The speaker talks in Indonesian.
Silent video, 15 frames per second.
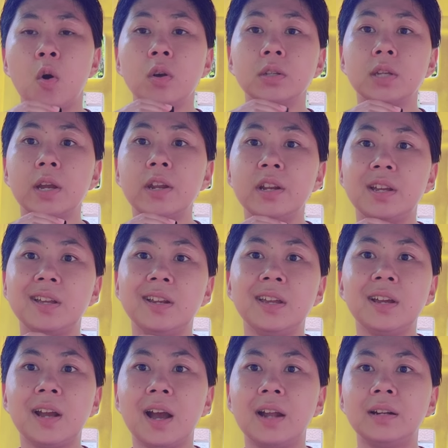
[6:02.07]
kok saya
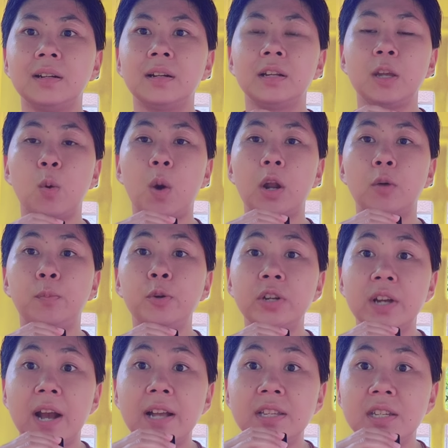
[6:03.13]
diginikan ya walaupun
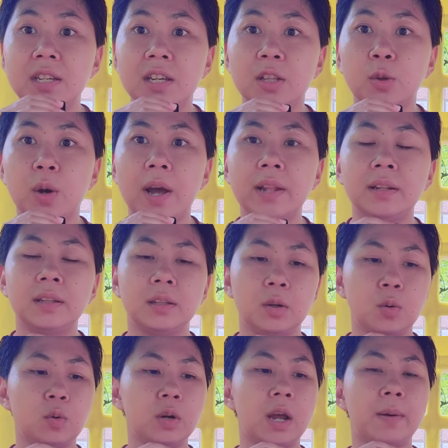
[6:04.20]
digaji gitu kan
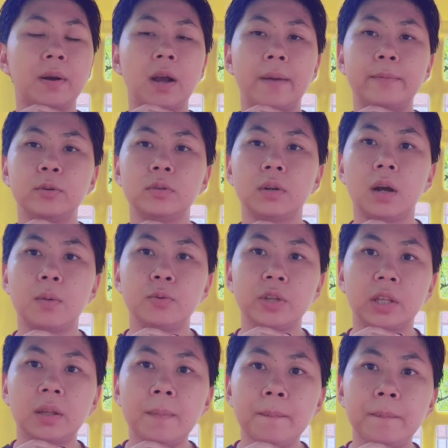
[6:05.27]
udah nggak nggak
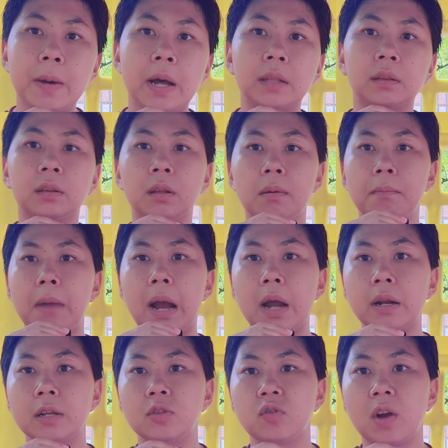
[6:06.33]
punya tempat
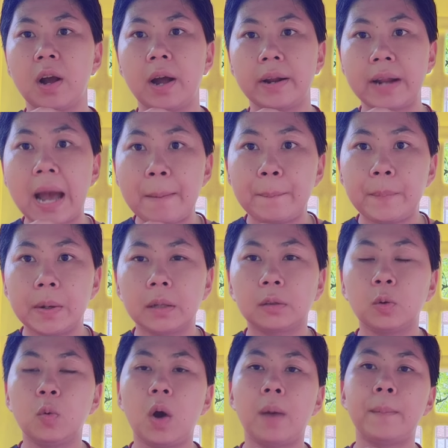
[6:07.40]
makanan juga nggak dapet,
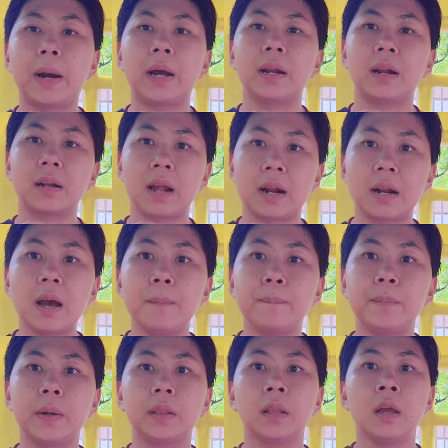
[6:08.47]
uang makanan nggak
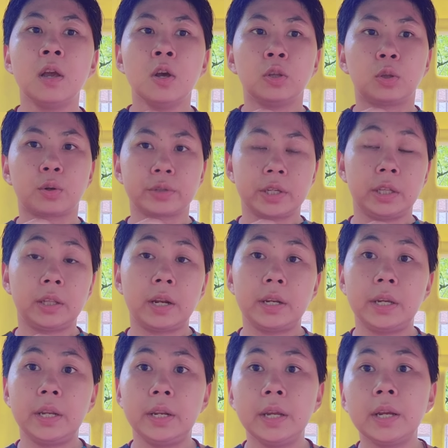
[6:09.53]
dapet, terus kita
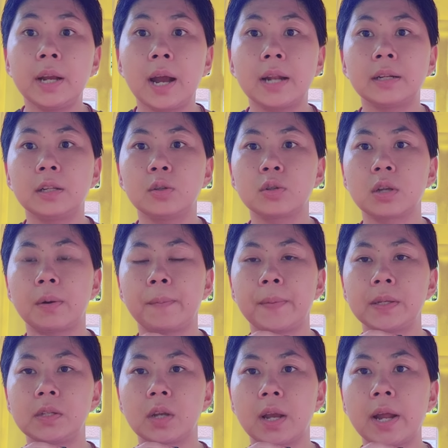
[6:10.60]
diginikan gitu
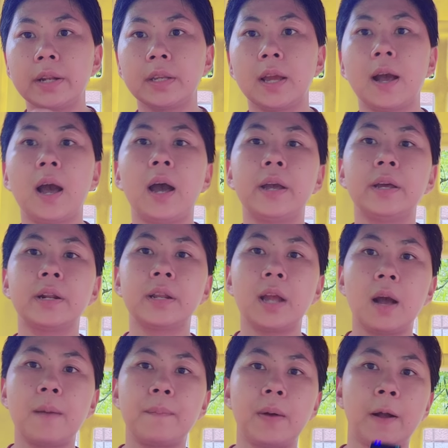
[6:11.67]
sama majikannya,
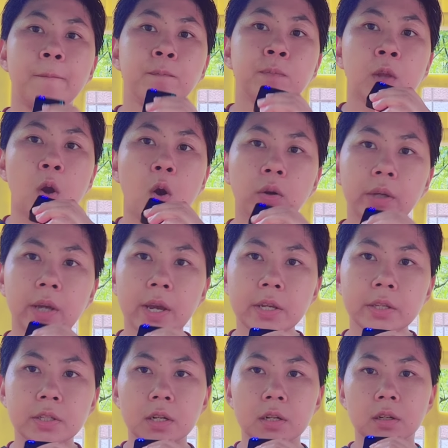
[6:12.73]
akhirnya apa? Oke,
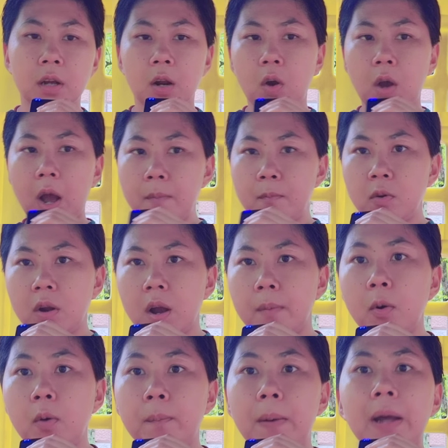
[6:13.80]
agent kalau kamu nggak
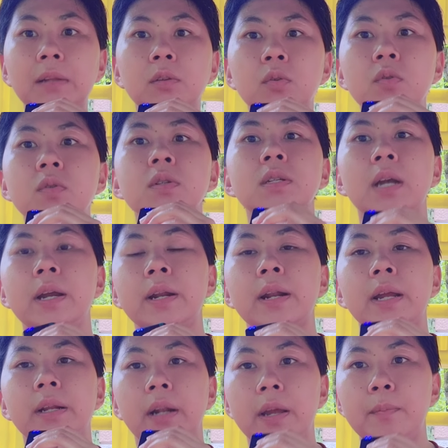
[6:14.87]
mau bantu, saya
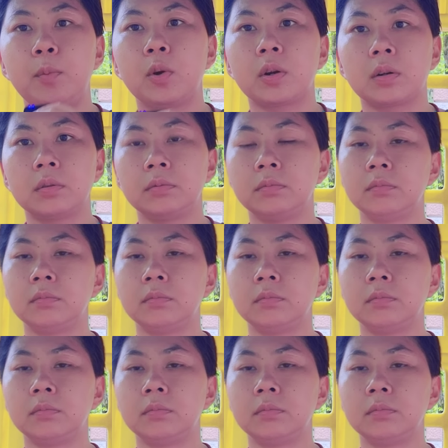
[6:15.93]
naik labor.